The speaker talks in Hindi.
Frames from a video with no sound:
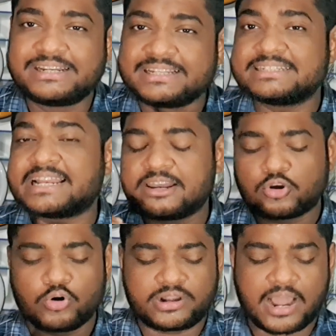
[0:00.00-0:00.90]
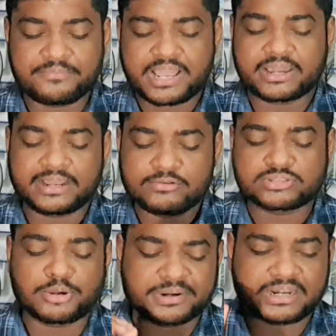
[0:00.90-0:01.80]
डिजिटल गोल्ड हम क्या करेंगे
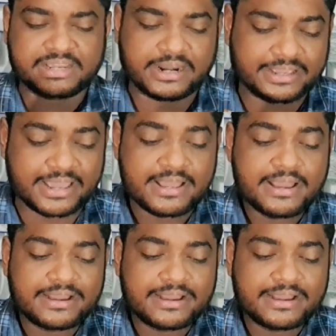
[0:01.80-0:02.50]
उसके ऊपर क्लिक करेंगे